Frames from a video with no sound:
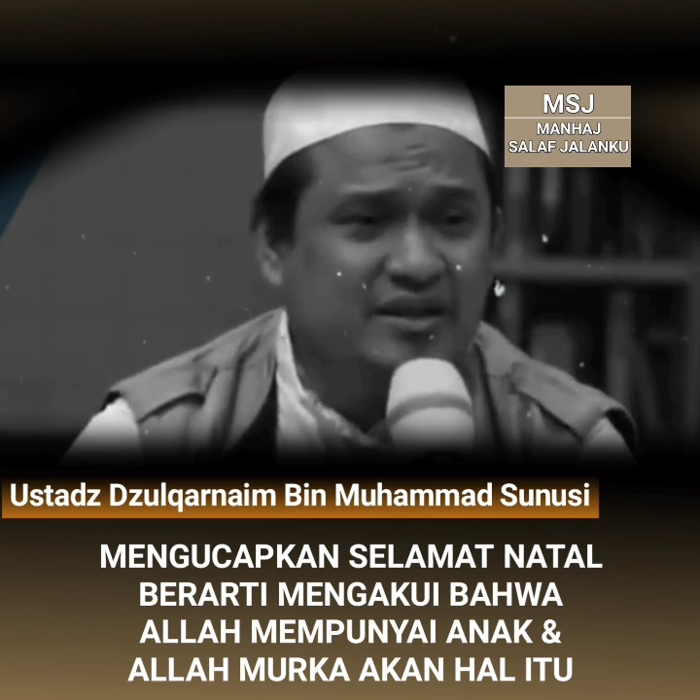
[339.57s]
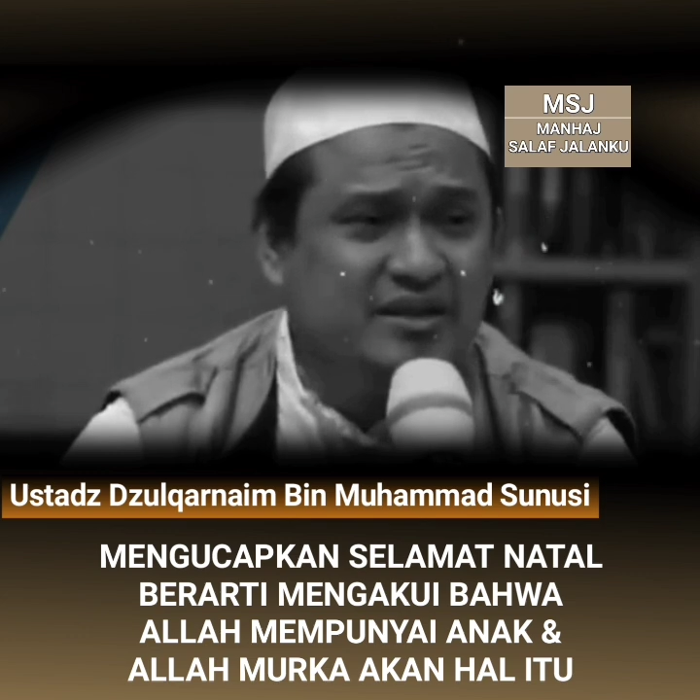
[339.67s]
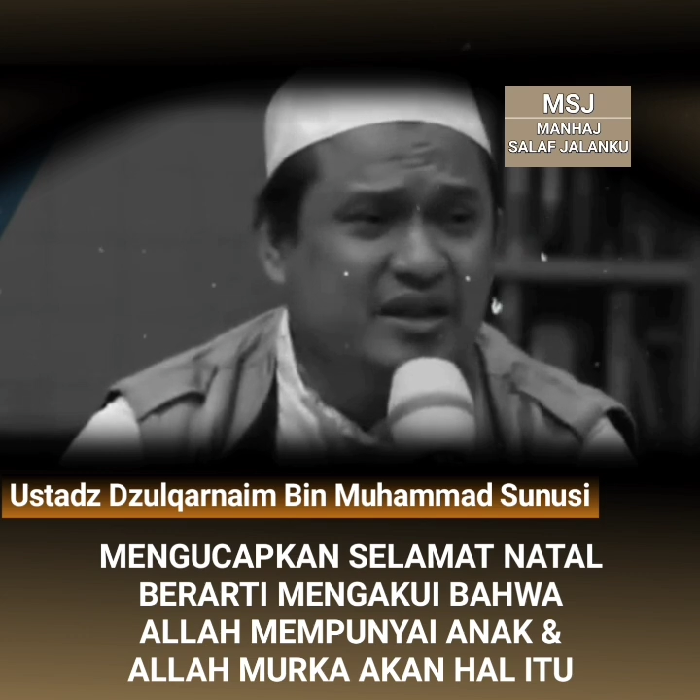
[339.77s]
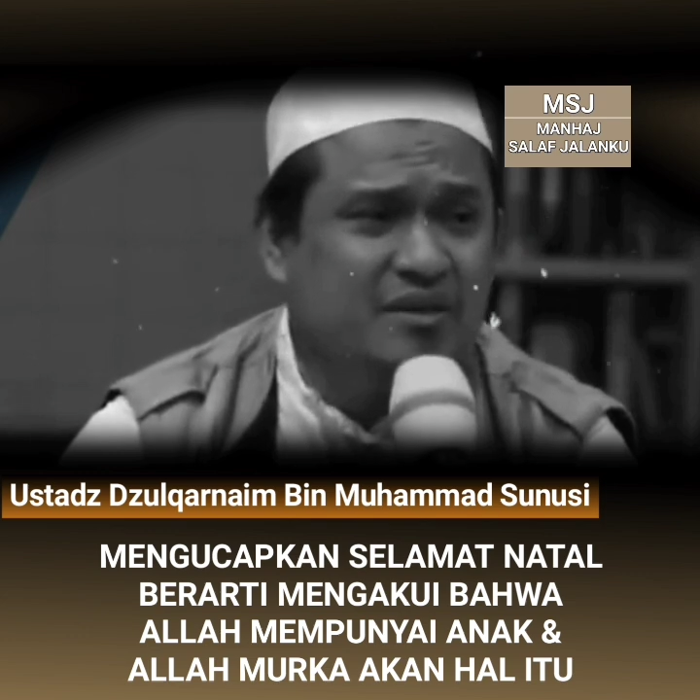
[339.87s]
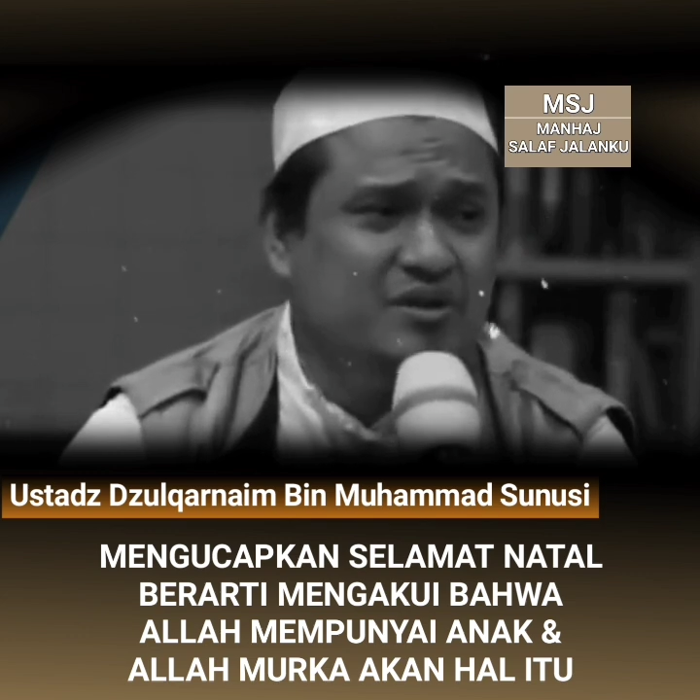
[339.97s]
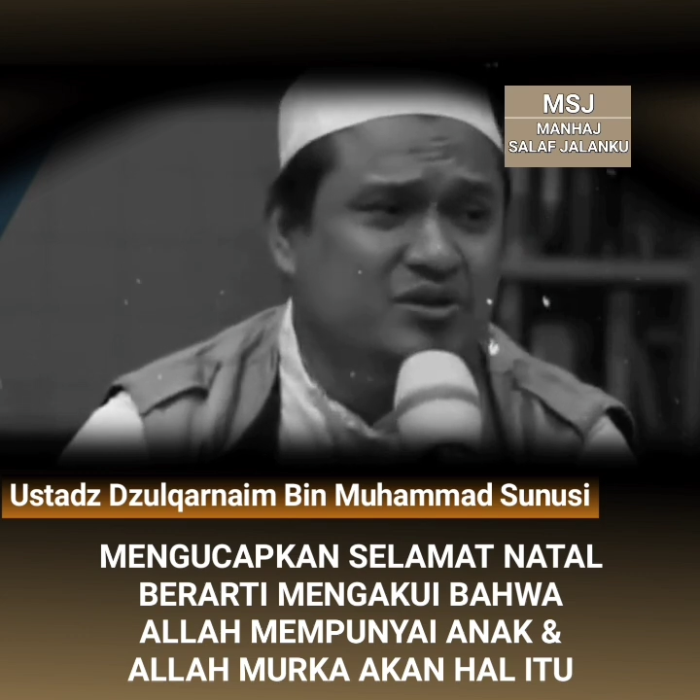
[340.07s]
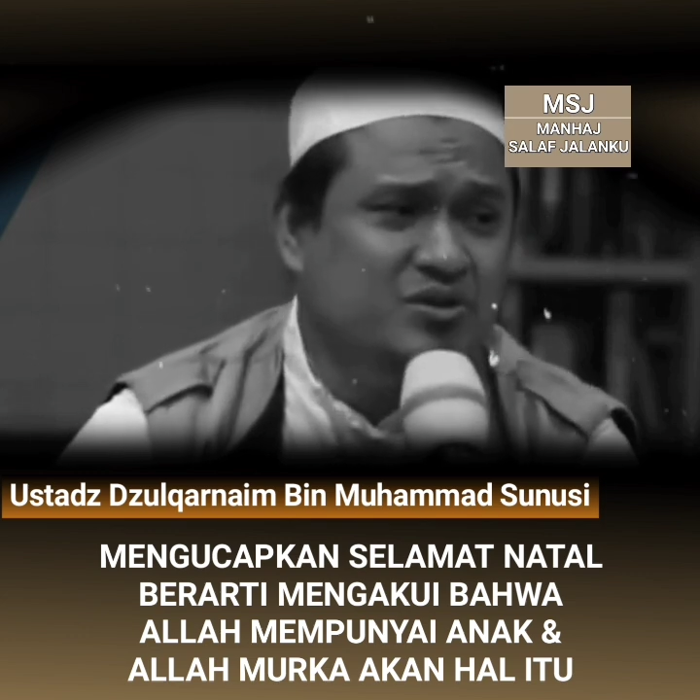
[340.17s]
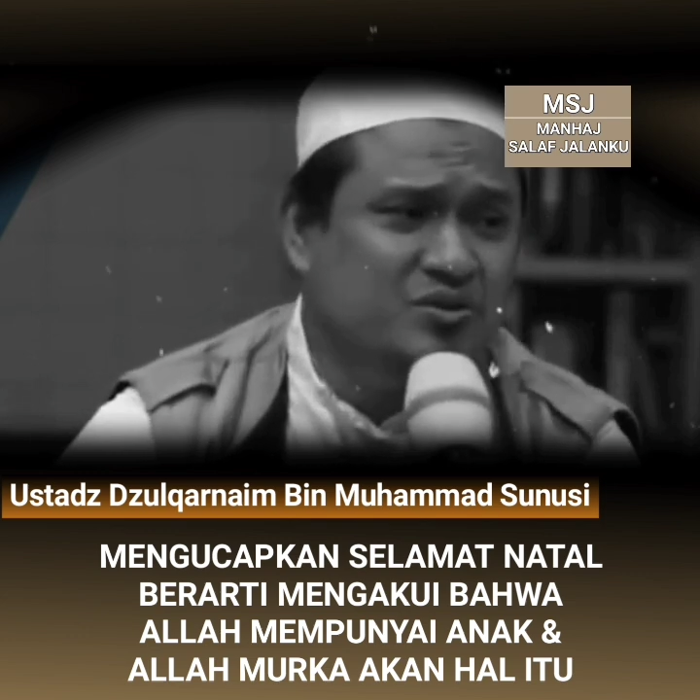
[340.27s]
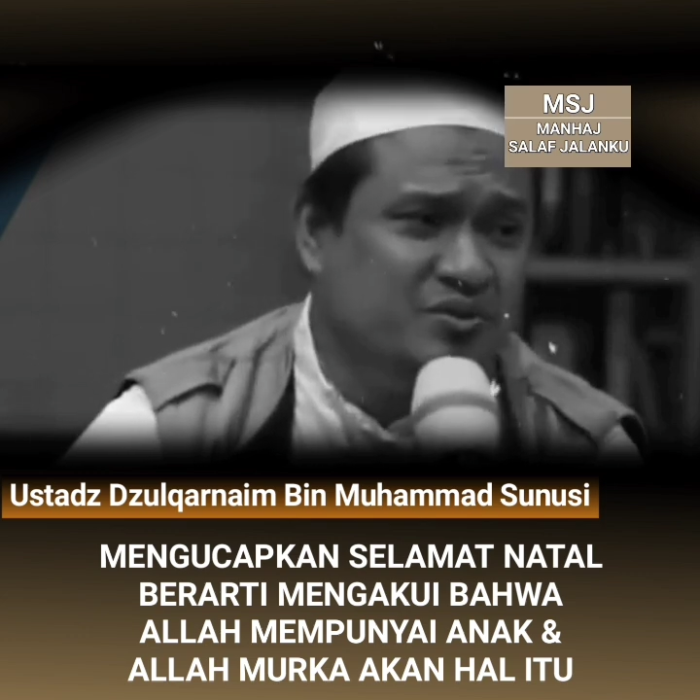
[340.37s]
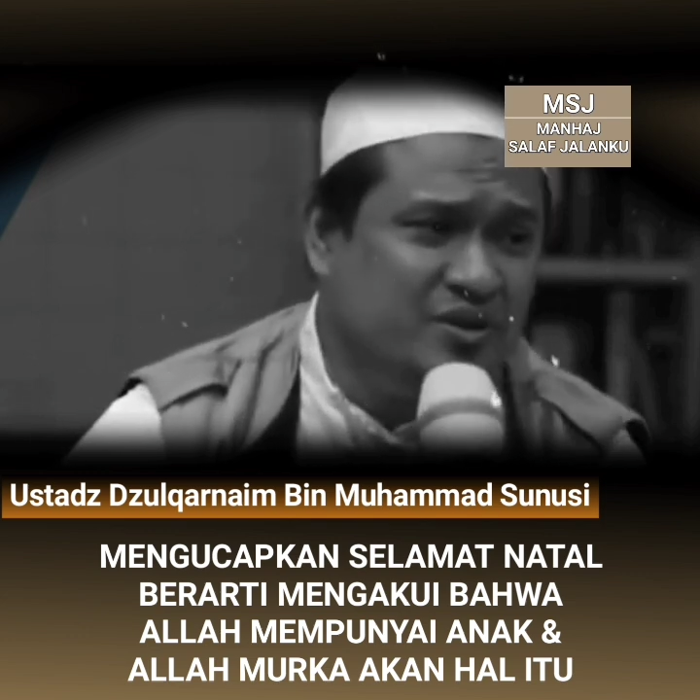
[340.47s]
yang tidak
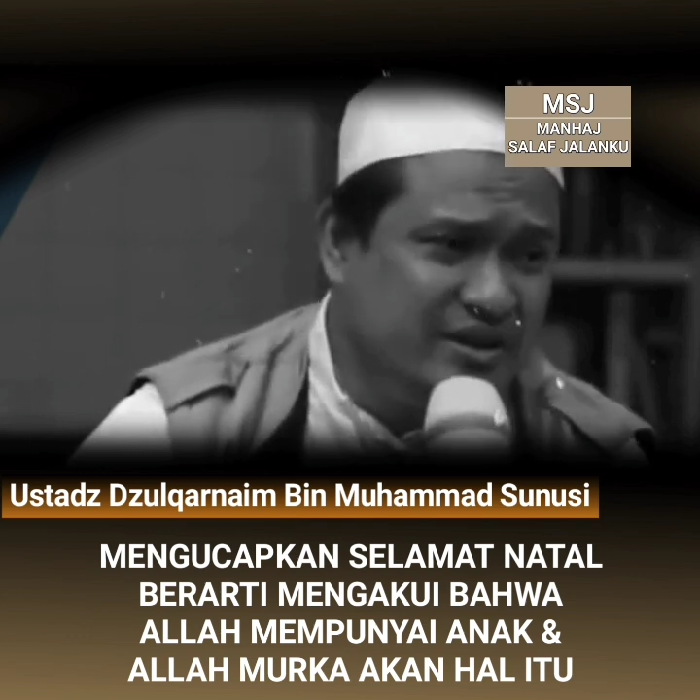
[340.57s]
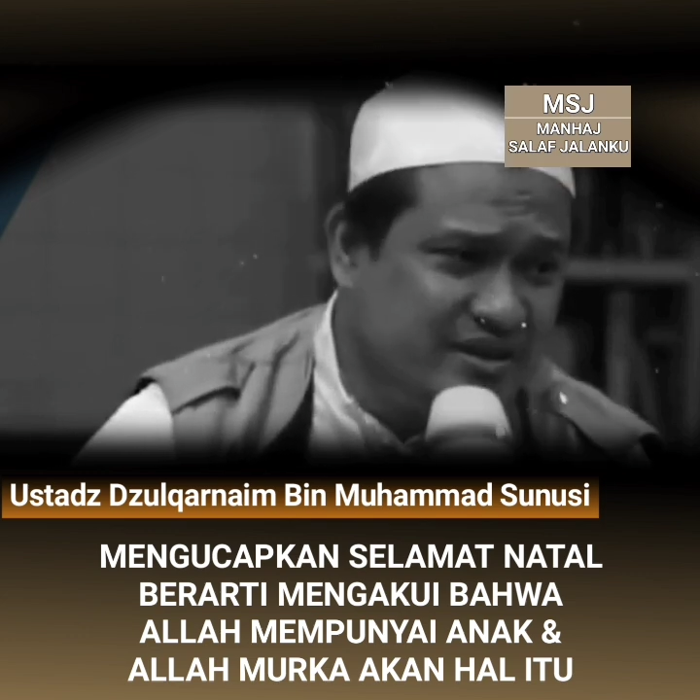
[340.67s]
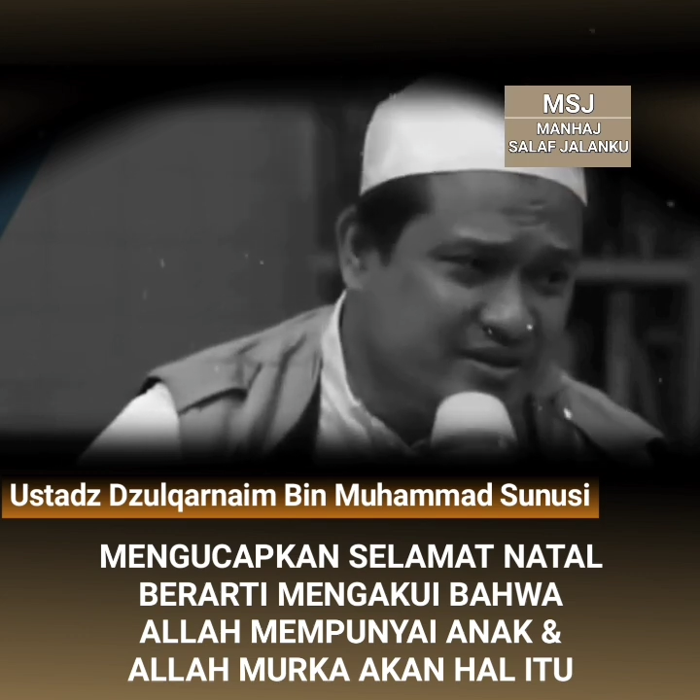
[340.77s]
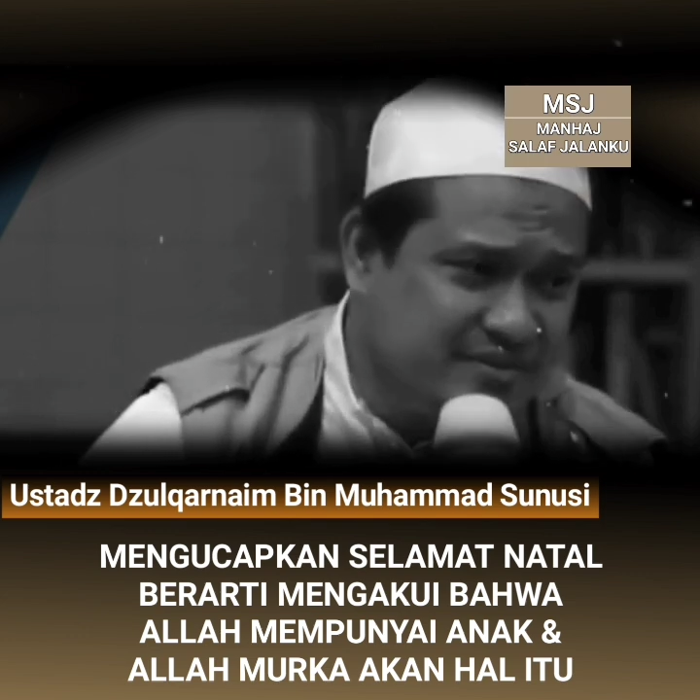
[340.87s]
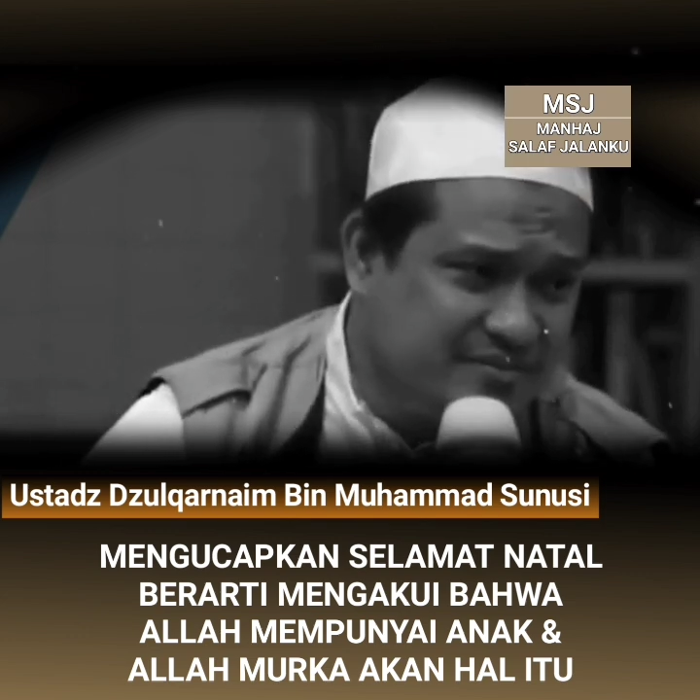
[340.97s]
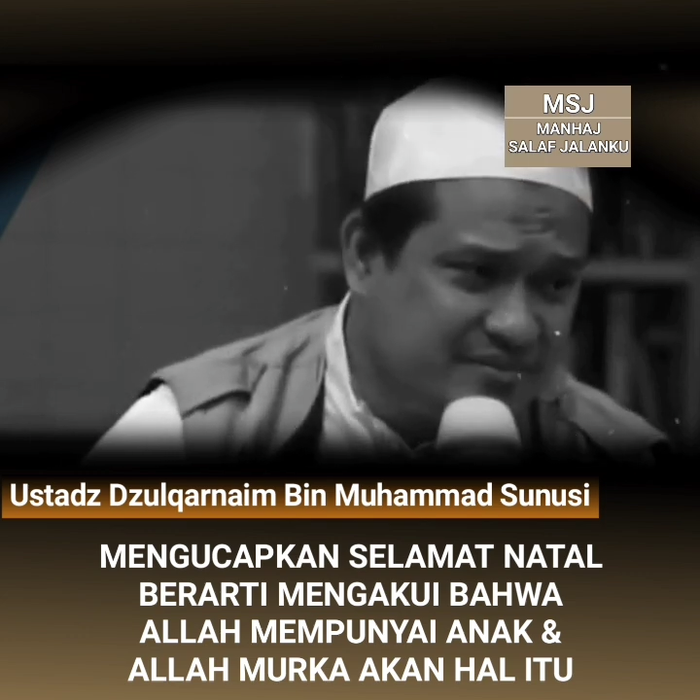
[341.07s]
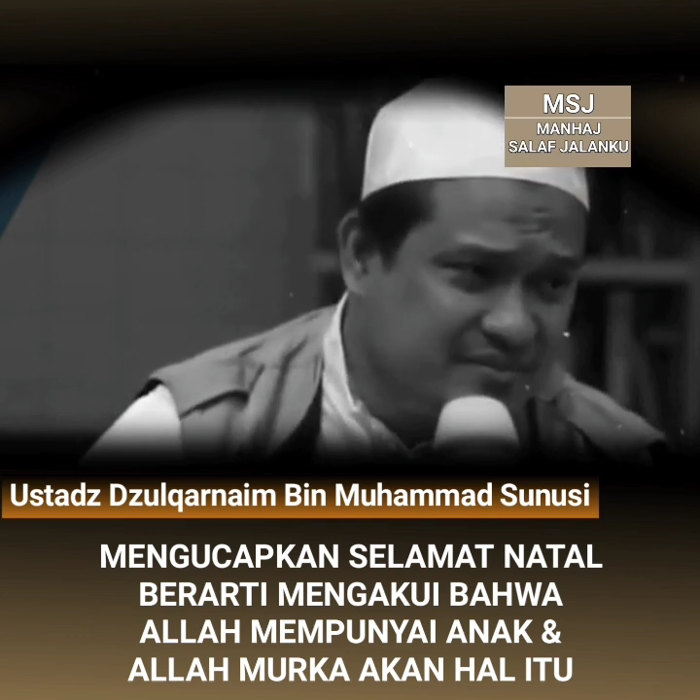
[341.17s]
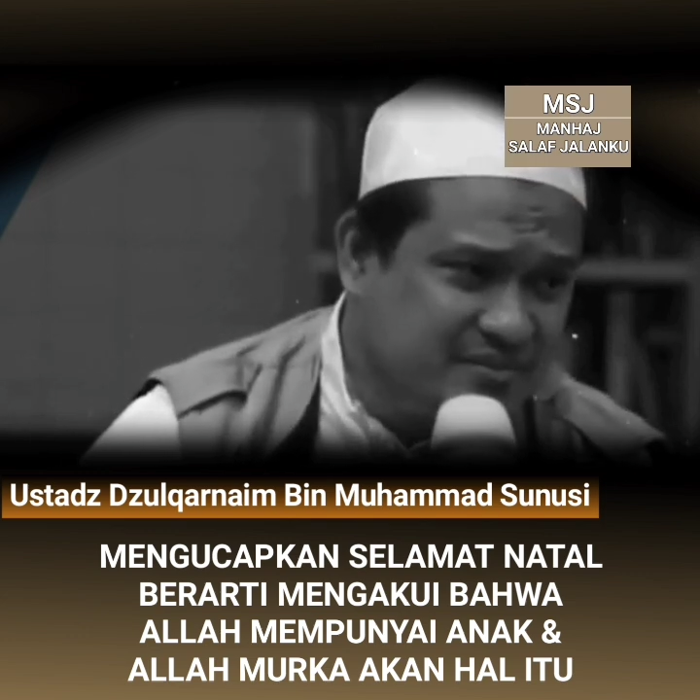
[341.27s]
mensyukurinya.